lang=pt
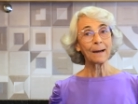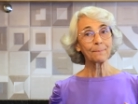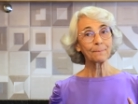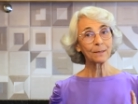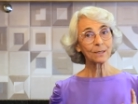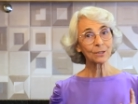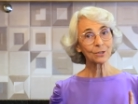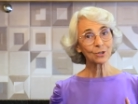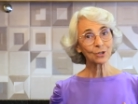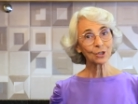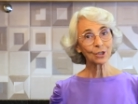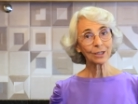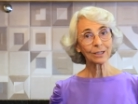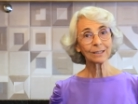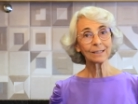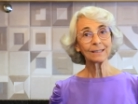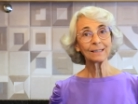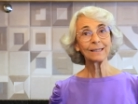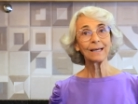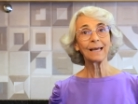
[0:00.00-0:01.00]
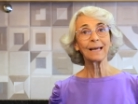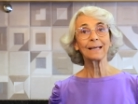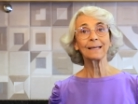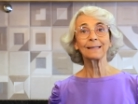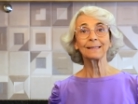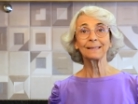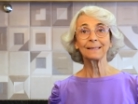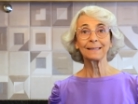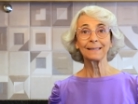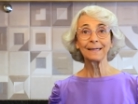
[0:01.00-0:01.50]
A pectina,
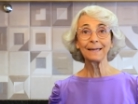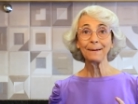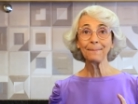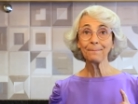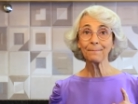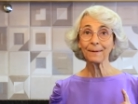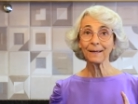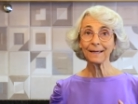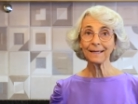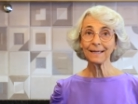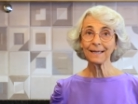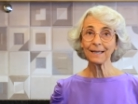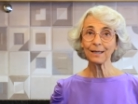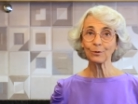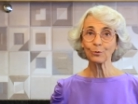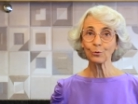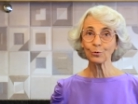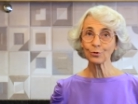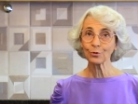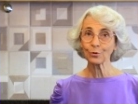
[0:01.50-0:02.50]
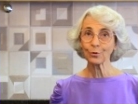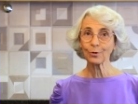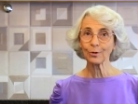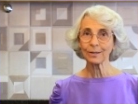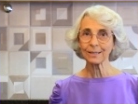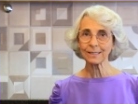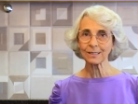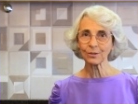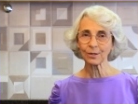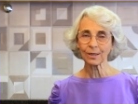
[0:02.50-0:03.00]
ela também reduz o
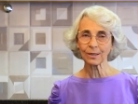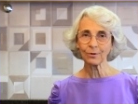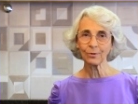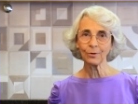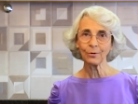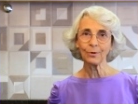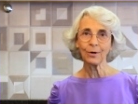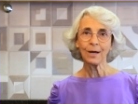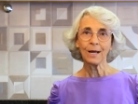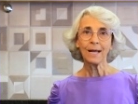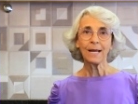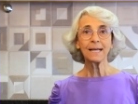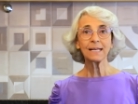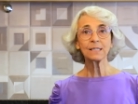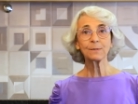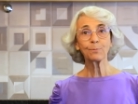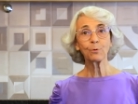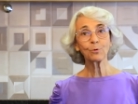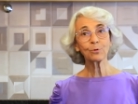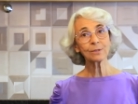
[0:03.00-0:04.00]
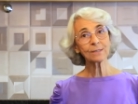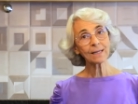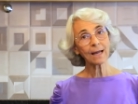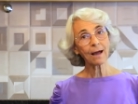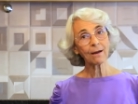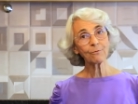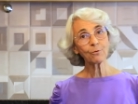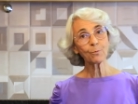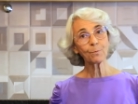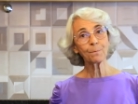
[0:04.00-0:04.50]
colesterol,
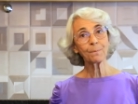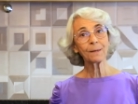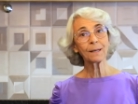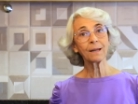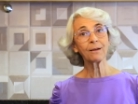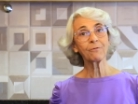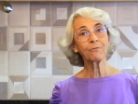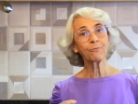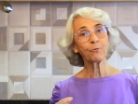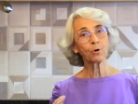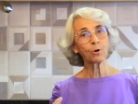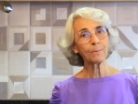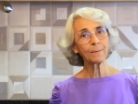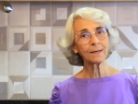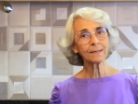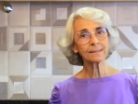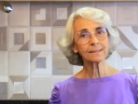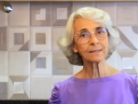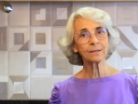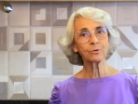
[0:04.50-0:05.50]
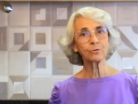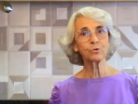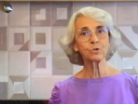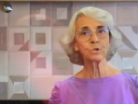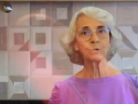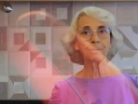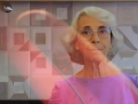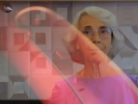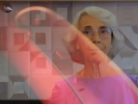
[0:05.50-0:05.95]
responsável pela formação de